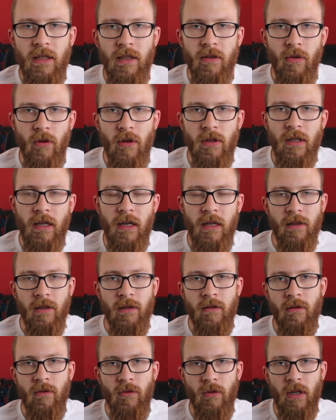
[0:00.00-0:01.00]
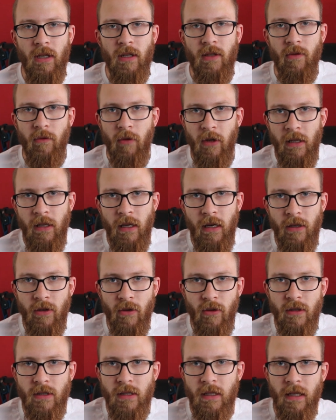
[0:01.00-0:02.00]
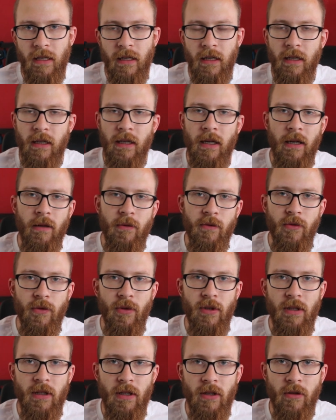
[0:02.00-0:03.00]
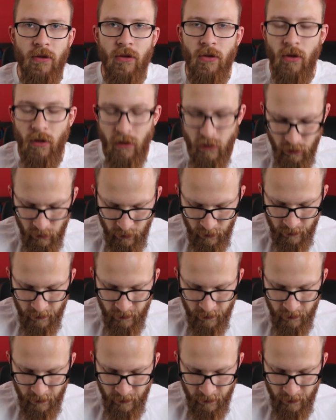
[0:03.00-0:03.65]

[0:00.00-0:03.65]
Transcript: Ich wollte ein oder ich will ein neues Lenkrad haben für den EJ9